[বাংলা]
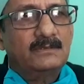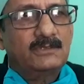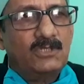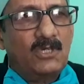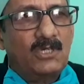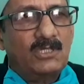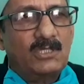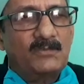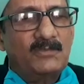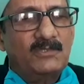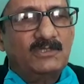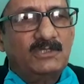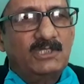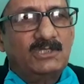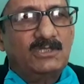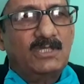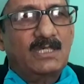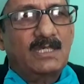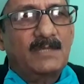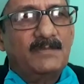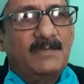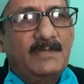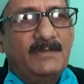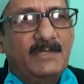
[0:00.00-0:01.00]
সনবতির
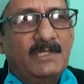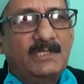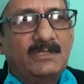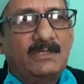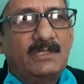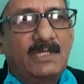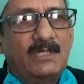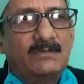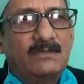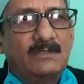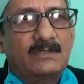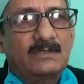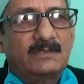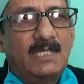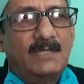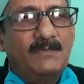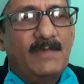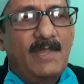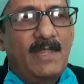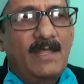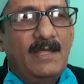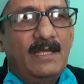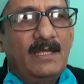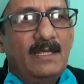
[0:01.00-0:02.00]
সঙ্গে বিবেচনা করতাম
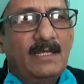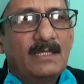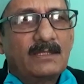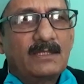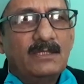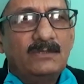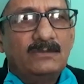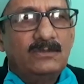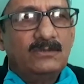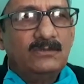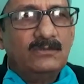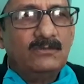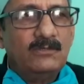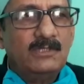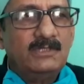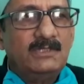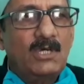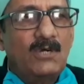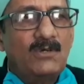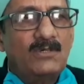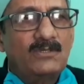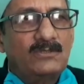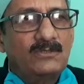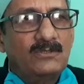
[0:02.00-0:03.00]
কিন্তু
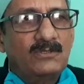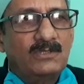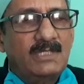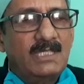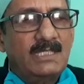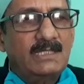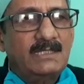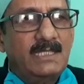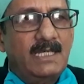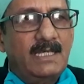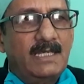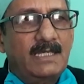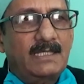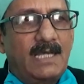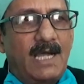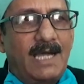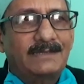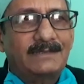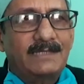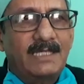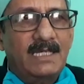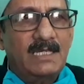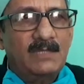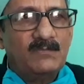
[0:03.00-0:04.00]
উইদাউট নোটিশে
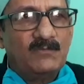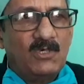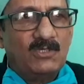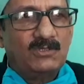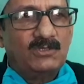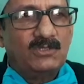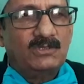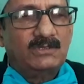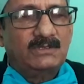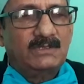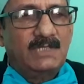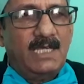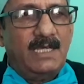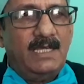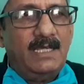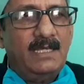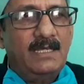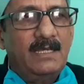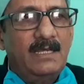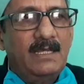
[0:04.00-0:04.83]
কাদের মদতে